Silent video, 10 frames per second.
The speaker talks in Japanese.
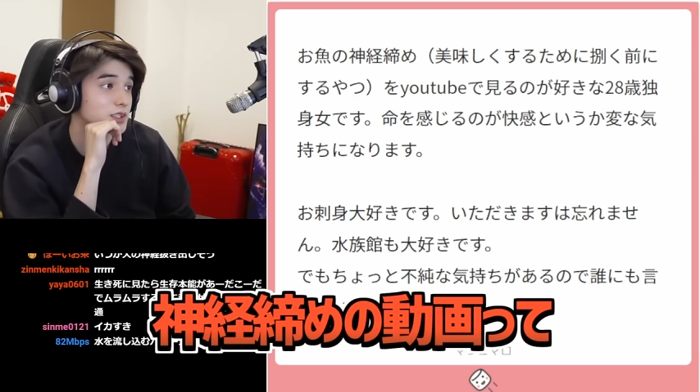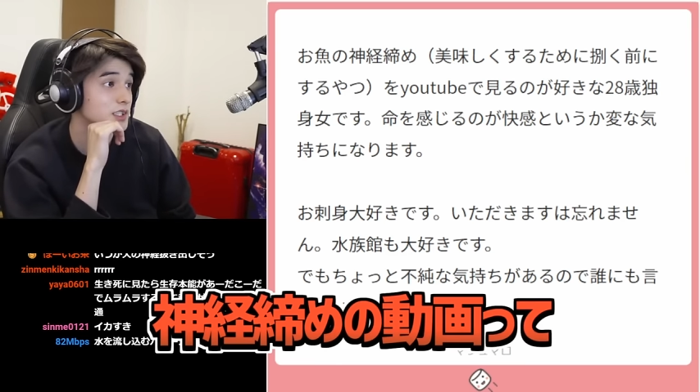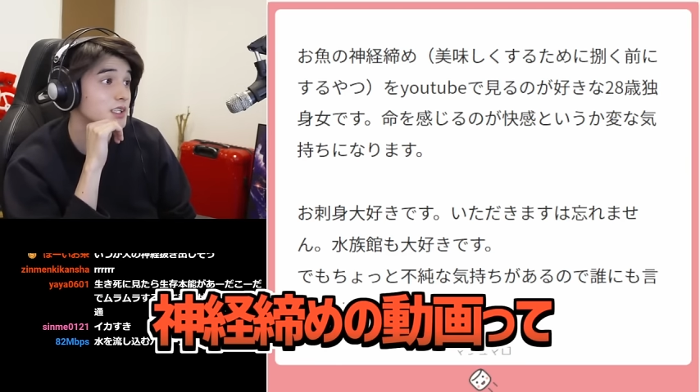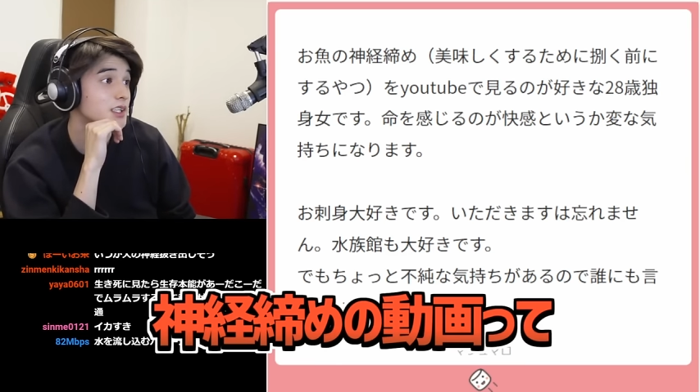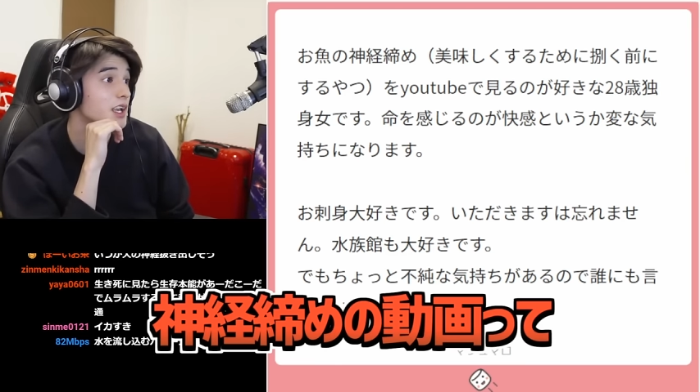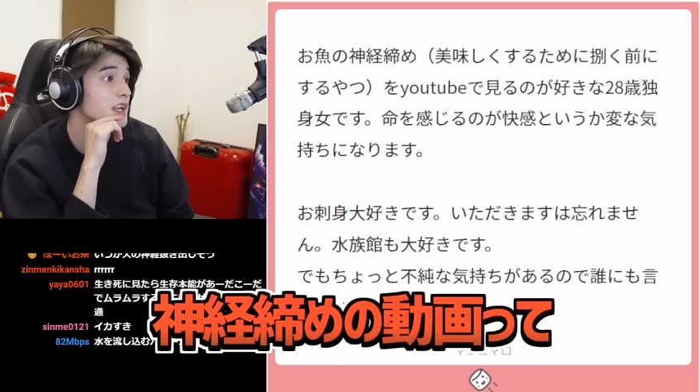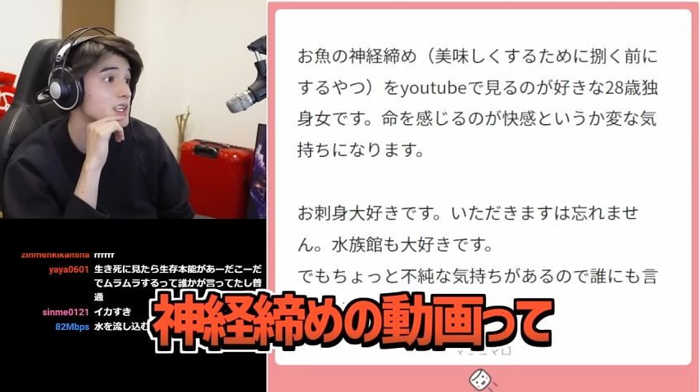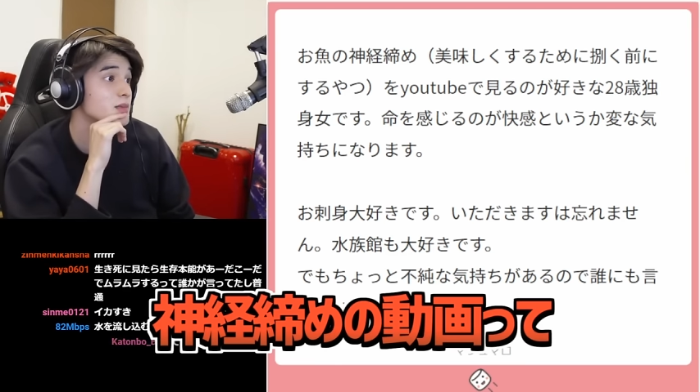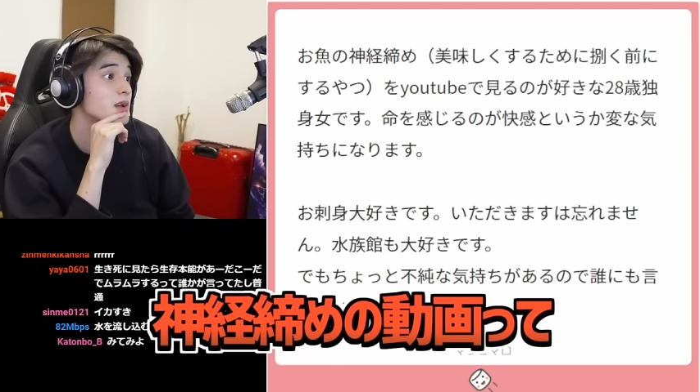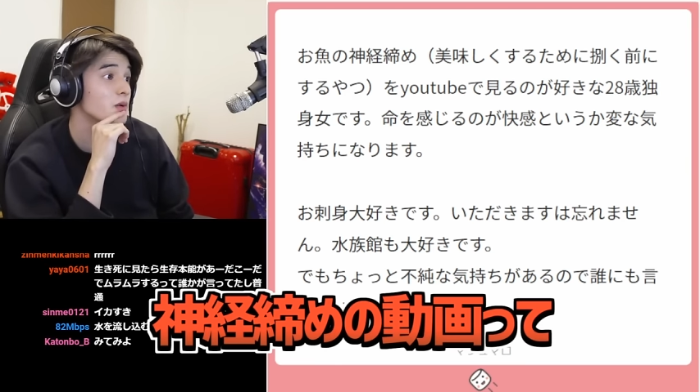神経
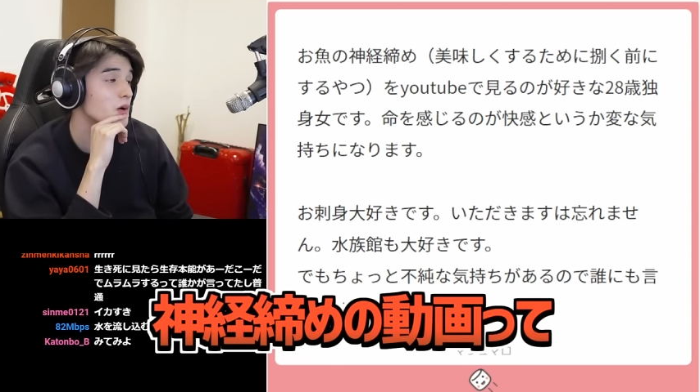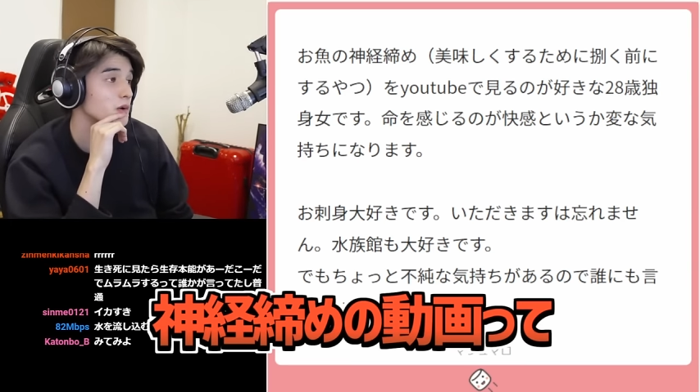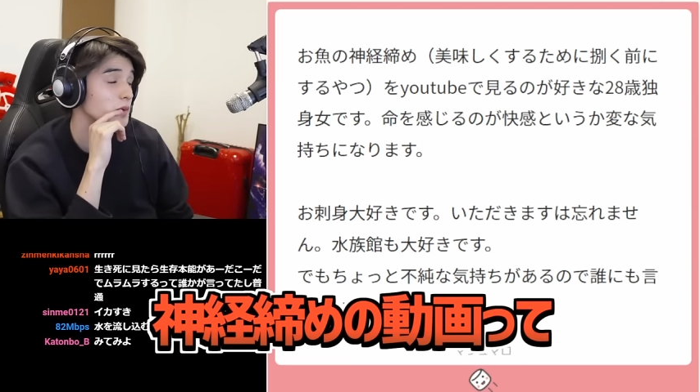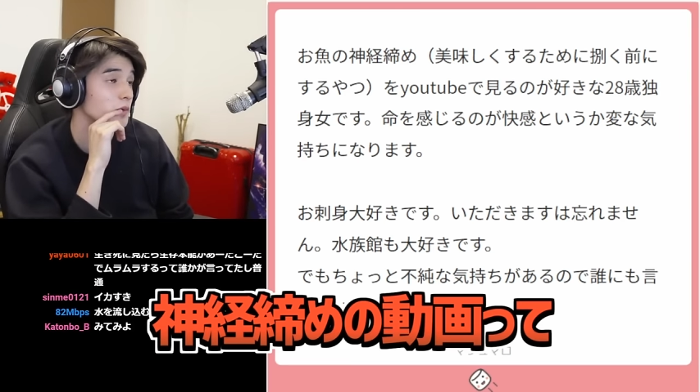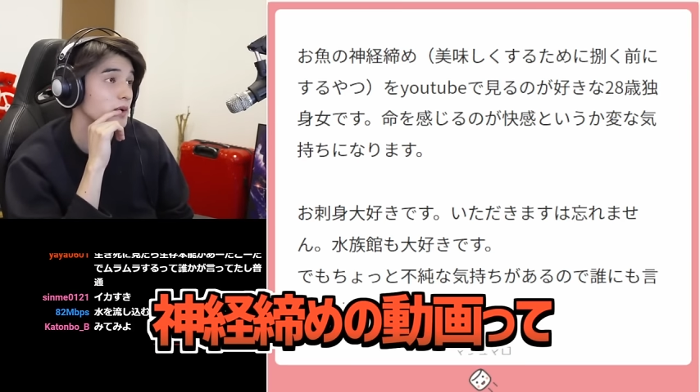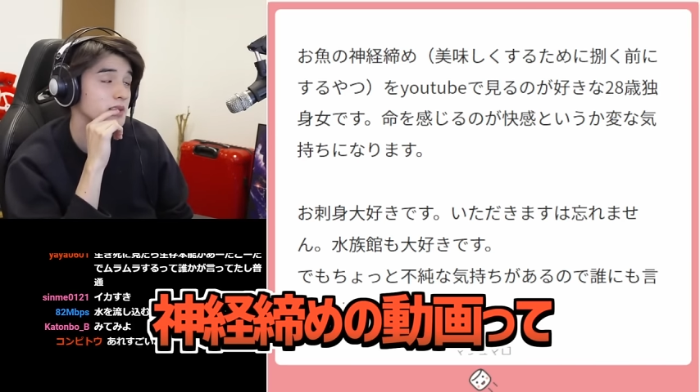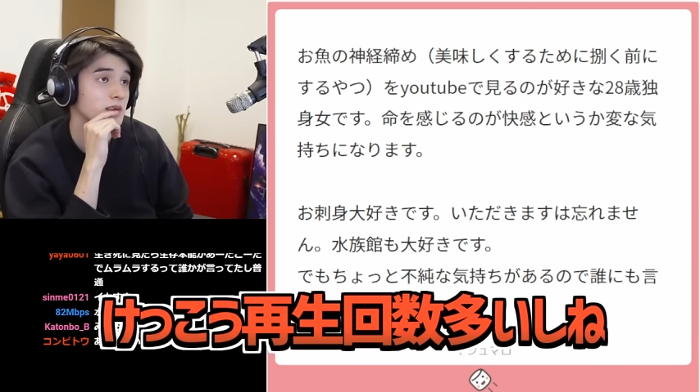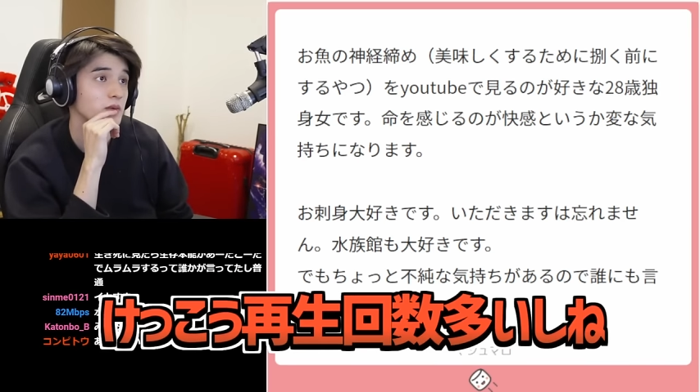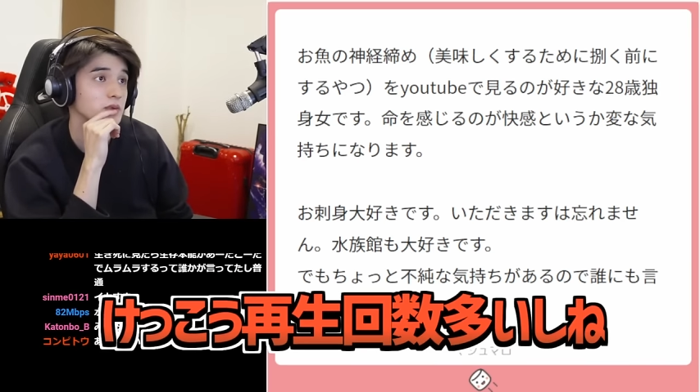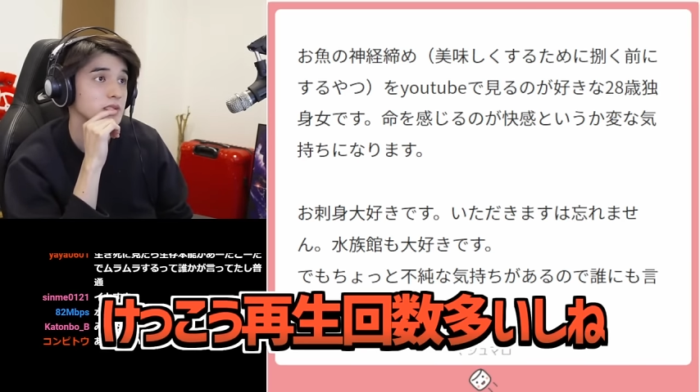締めの動画って
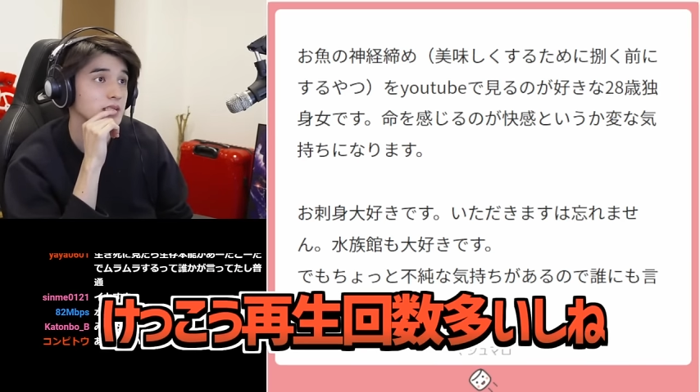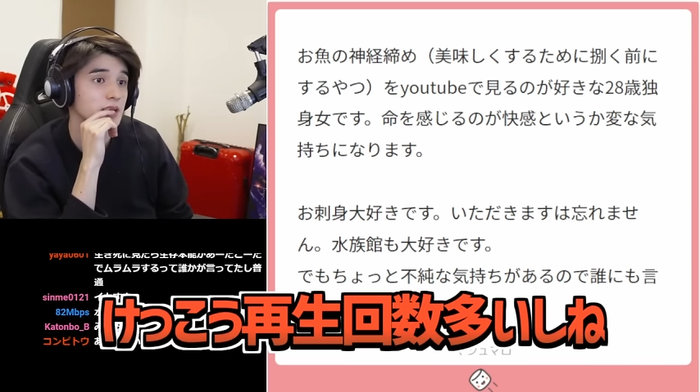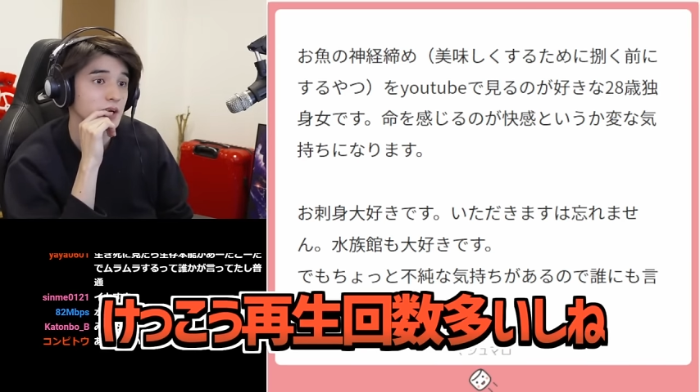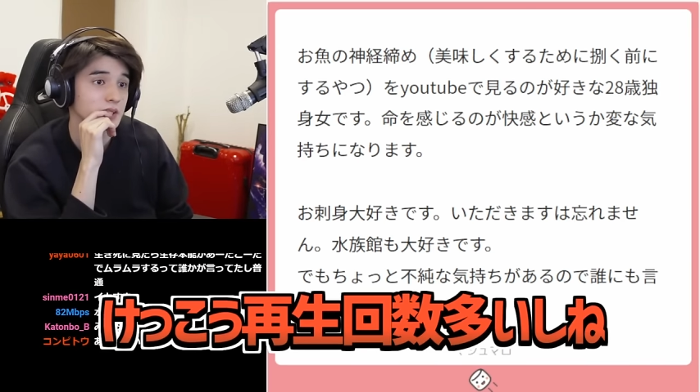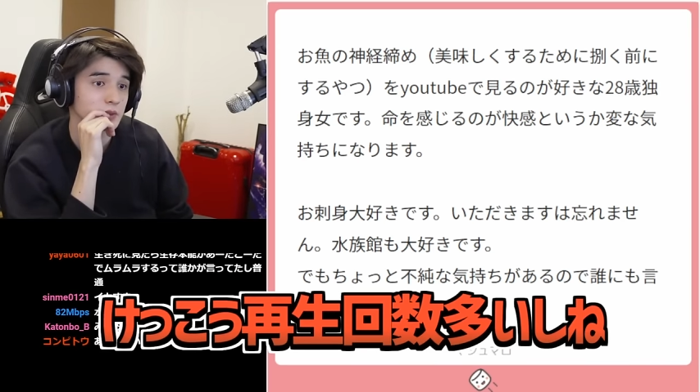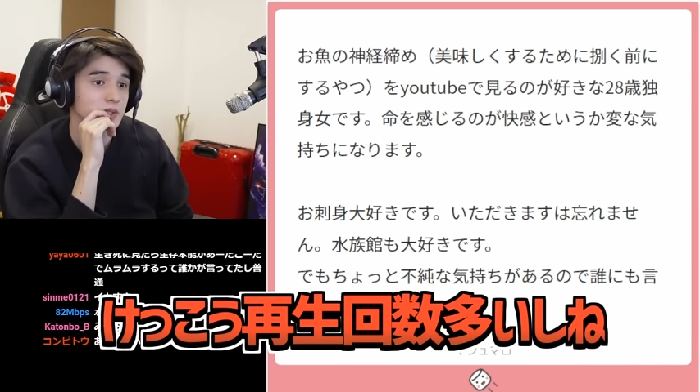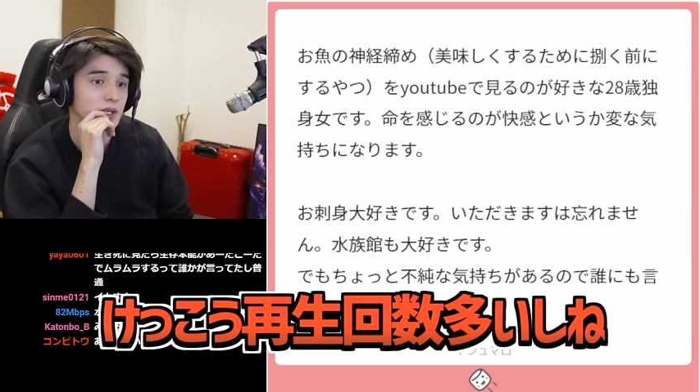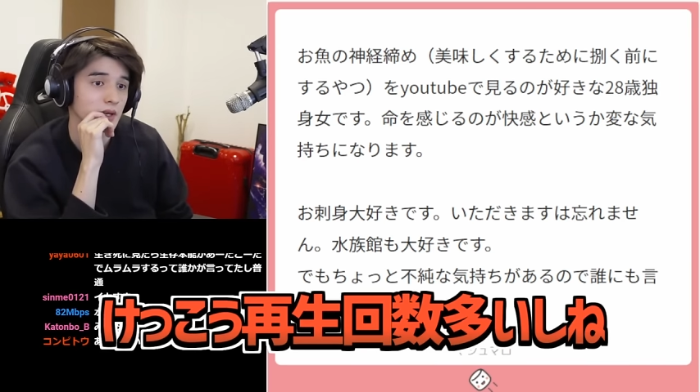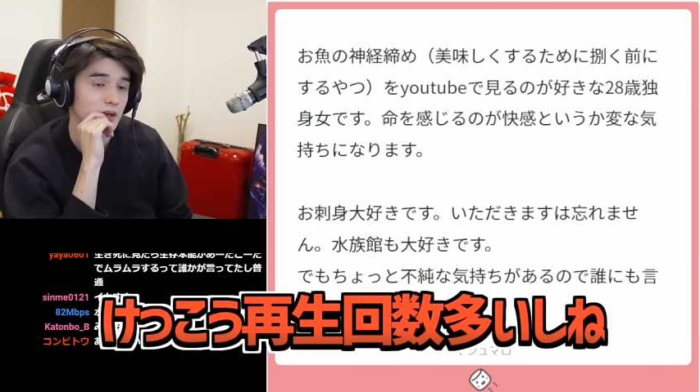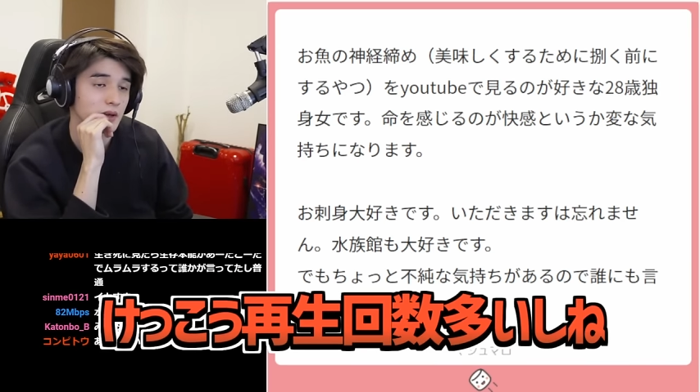結構再生回数多い
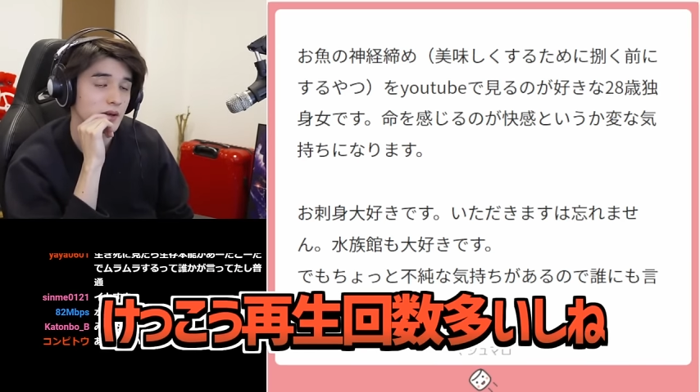しね。